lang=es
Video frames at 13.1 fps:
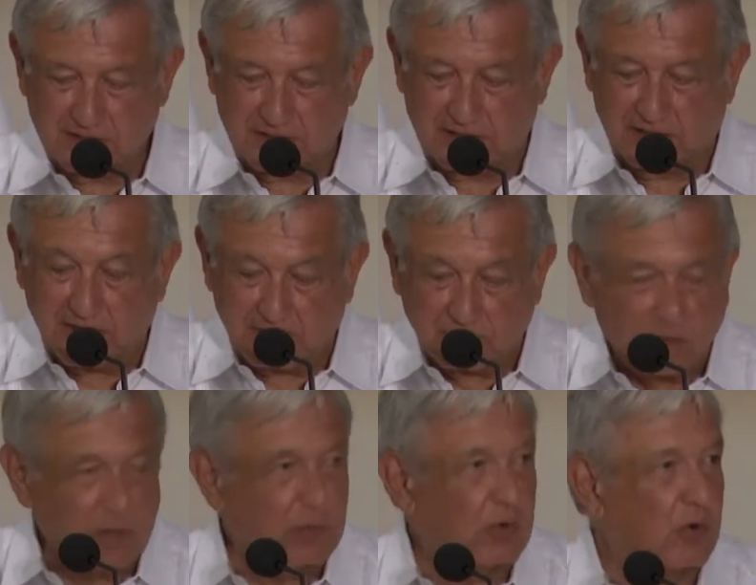al
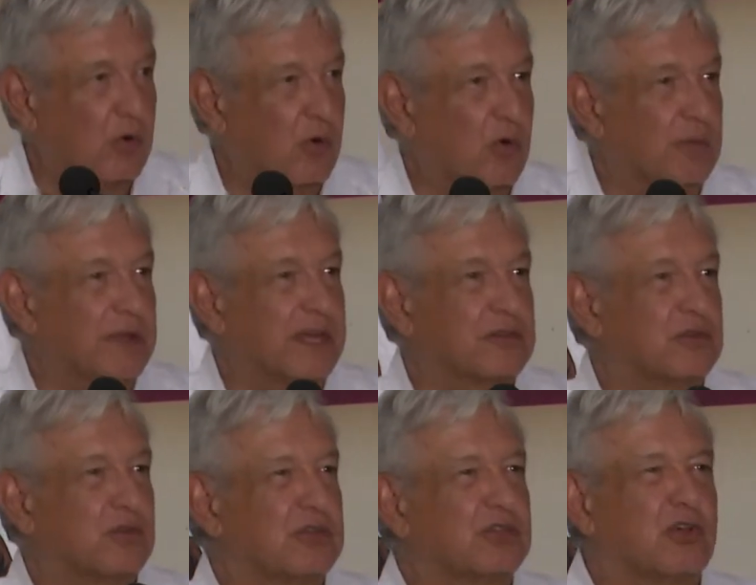nuevo
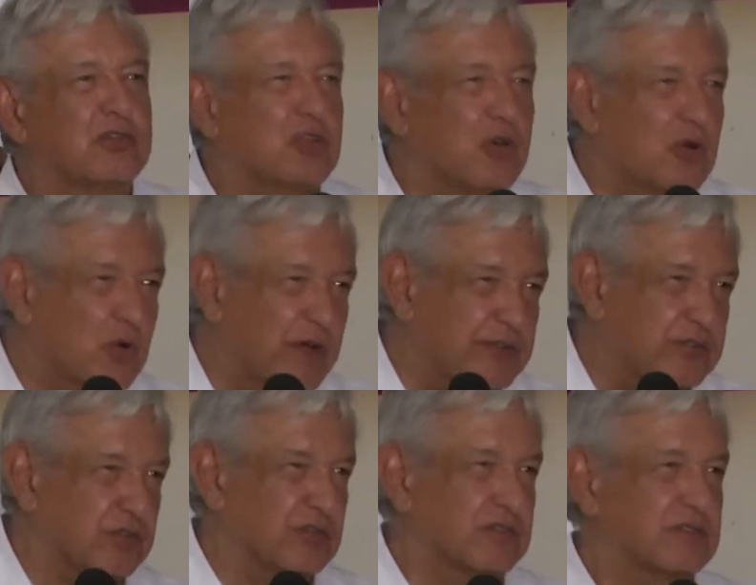gobierno y no solo
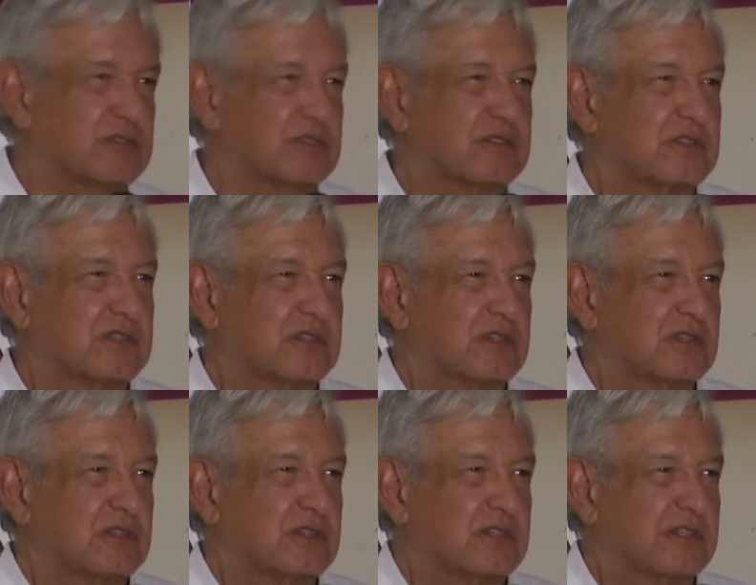eso,
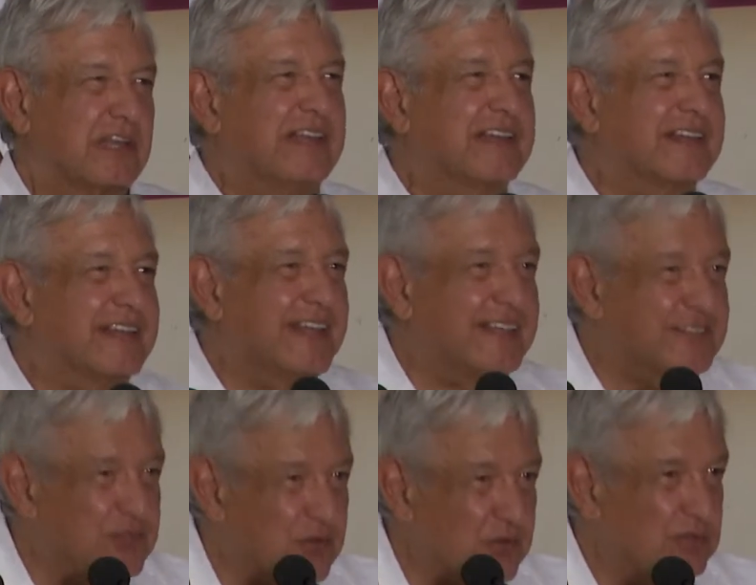el
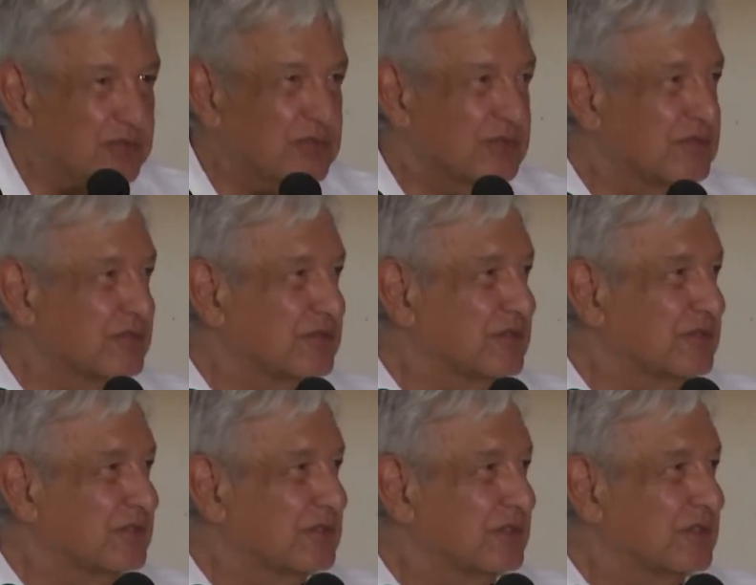riesgo
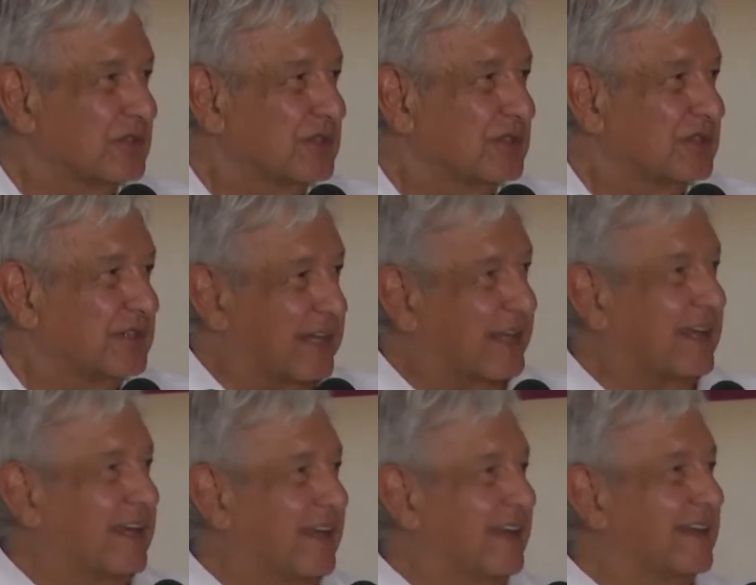de
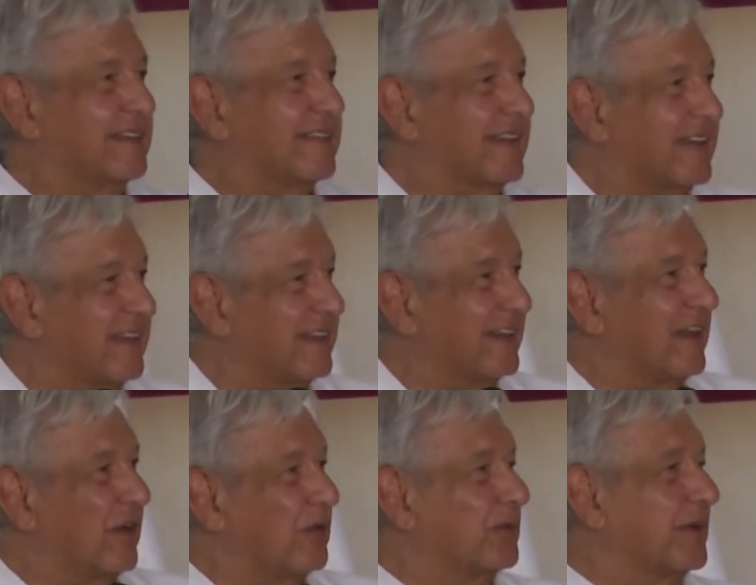que se quede
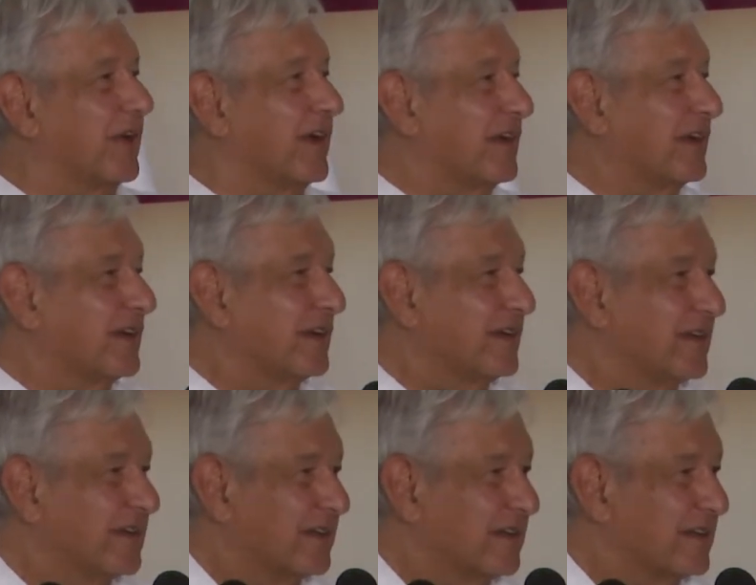la obra
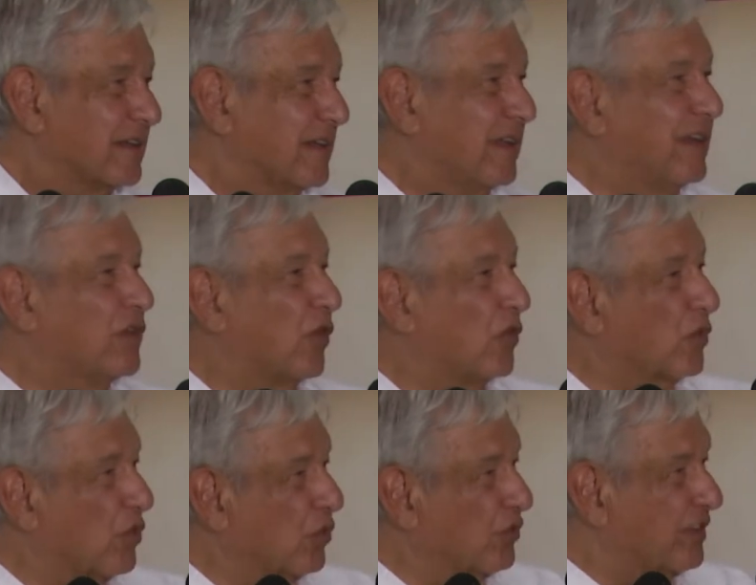
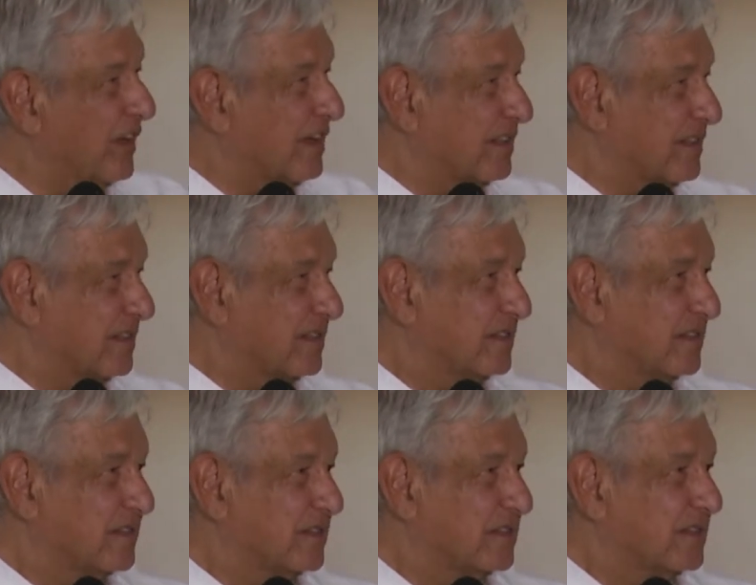inconclusa.
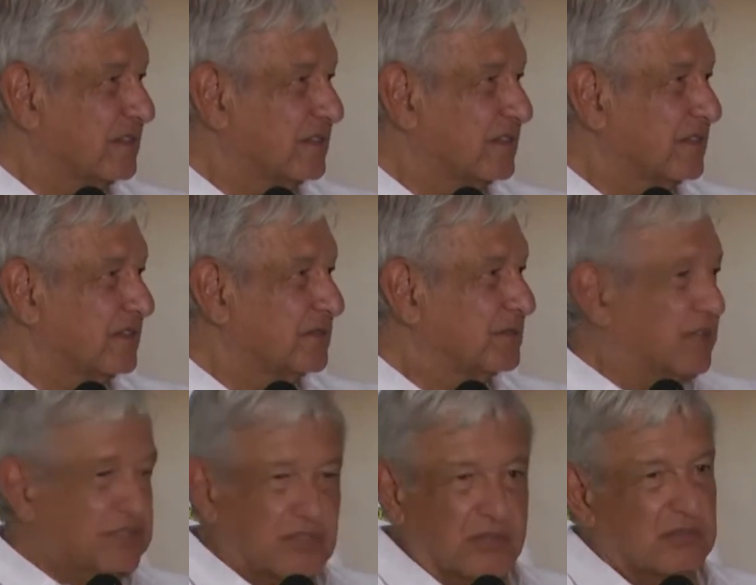
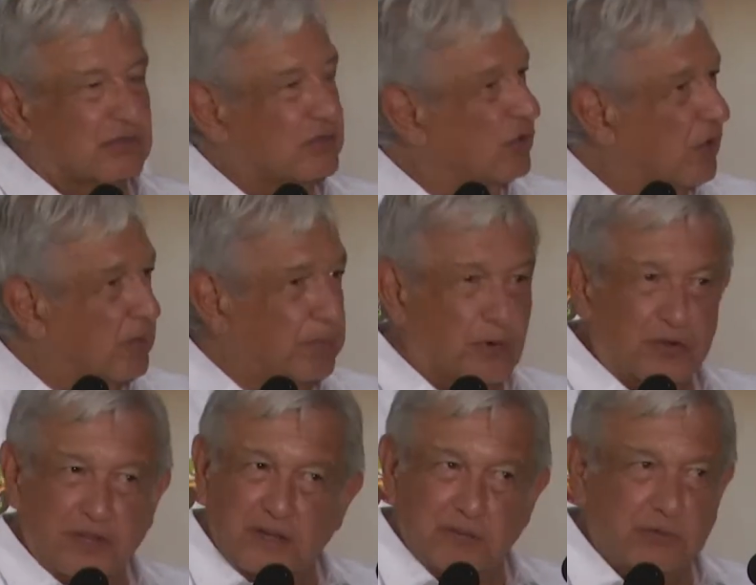Por eso no
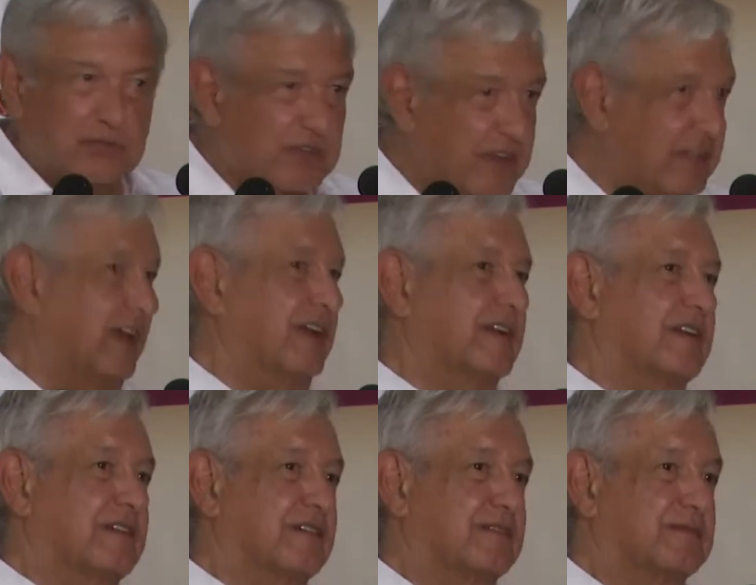podemos fallar